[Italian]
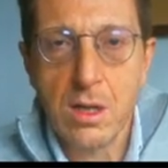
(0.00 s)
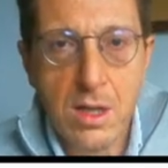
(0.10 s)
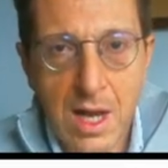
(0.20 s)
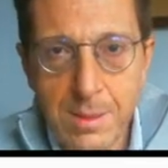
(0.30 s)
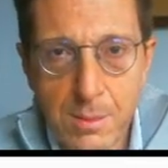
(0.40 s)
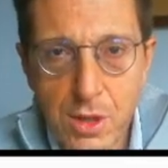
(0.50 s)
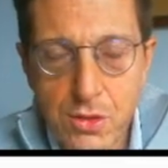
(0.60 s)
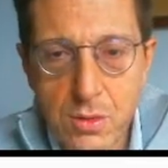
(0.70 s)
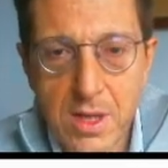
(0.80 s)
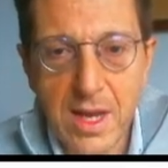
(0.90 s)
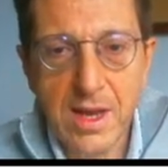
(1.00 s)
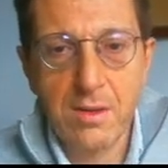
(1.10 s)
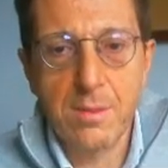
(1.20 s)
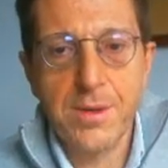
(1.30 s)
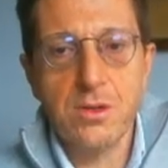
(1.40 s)
Capiamo da soli che
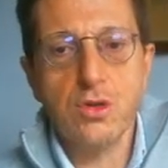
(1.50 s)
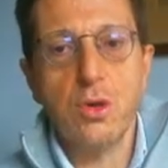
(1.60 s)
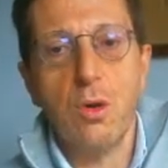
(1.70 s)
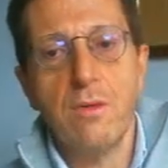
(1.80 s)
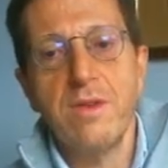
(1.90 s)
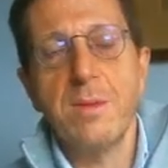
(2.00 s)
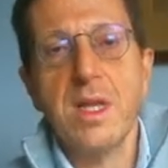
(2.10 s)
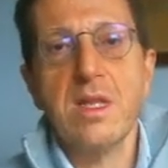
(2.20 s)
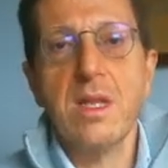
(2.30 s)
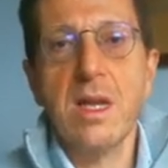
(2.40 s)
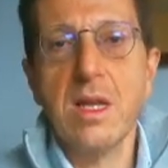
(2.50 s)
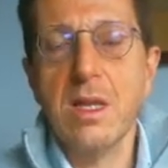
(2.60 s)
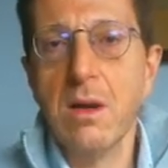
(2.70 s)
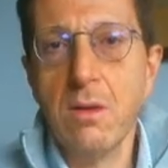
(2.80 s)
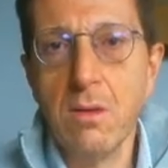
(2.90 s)
era un approccio ovviamente
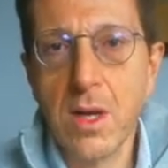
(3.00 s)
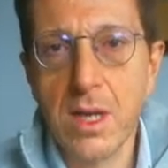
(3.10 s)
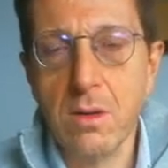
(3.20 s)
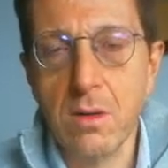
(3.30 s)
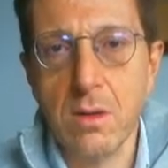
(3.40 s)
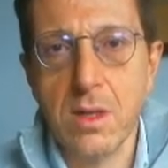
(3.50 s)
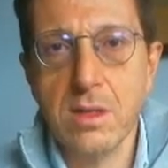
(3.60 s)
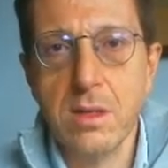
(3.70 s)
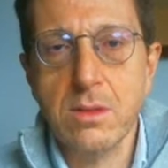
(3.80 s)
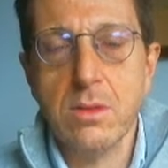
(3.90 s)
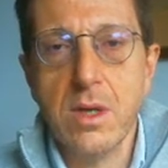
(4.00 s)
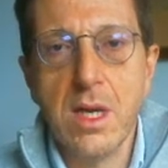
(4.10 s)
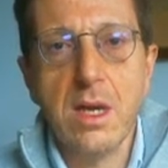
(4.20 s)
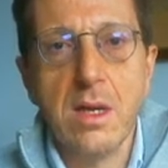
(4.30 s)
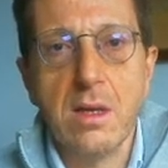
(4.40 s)
teorico, nel senso
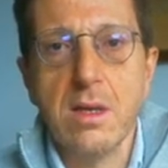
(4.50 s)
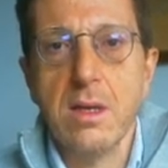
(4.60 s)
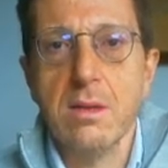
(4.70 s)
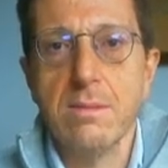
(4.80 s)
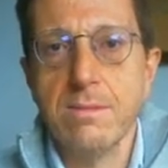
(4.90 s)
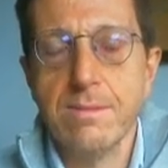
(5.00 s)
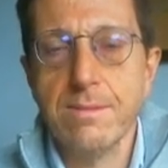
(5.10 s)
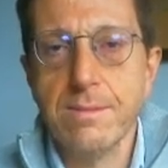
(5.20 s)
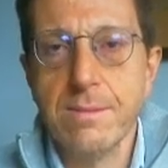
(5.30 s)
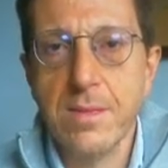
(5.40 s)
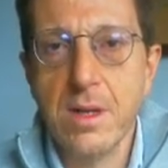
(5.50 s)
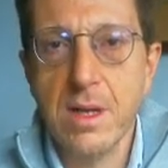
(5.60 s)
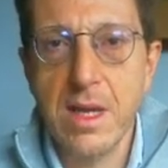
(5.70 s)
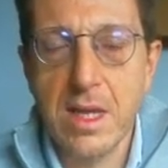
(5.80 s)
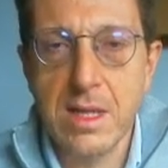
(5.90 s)
che ehm,
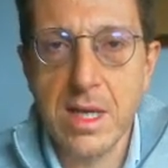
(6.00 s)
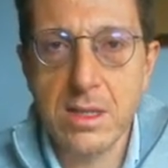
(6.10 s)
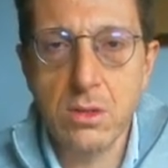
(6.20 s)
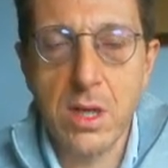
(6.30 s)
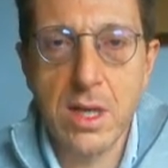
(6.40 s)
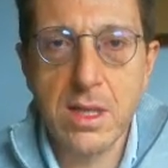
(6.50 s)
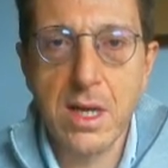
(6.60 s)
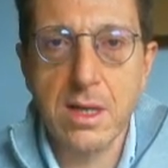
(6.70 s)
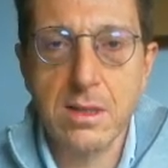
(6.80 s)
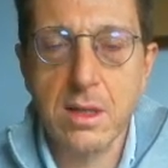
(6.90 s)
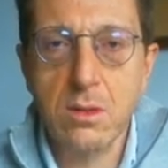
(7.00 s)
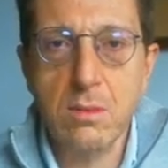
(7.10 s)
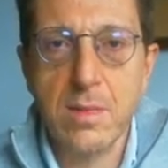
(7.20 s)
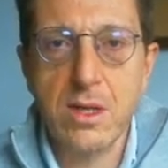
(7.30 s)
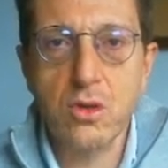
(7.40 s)
le indicazioni che dà San
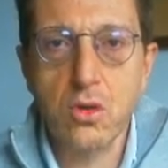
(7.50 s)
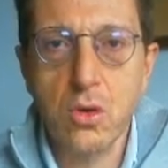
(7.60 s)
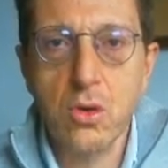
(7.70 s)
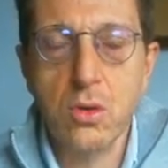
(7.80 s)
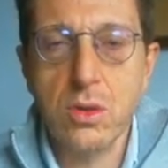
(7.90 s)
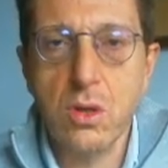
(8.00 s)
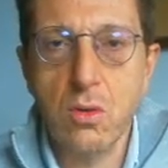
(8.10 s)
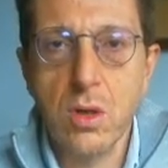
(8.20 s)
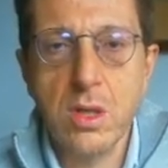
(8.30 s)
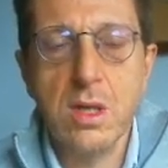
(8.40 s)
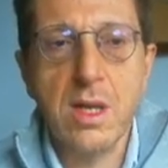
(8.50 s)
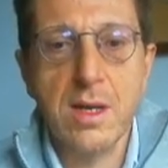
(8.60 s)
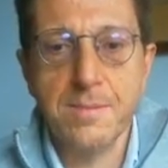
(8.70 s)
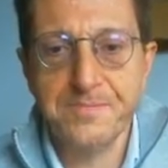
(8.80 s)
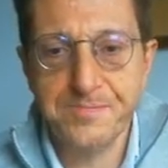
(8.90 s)
Tommaso sono di
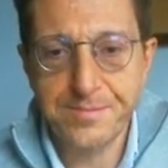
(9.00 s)
ordine